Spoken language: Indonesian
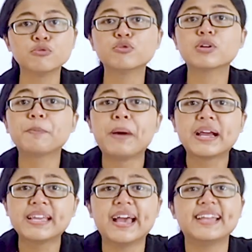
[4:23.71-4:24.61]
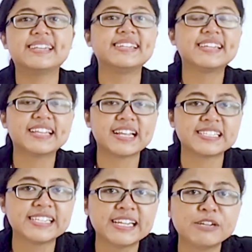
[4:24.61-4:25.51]
untuk kebahagiaan diri kita
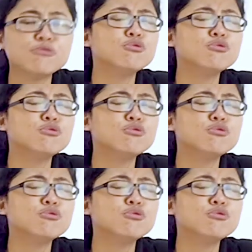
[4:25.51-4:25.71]
sendiri,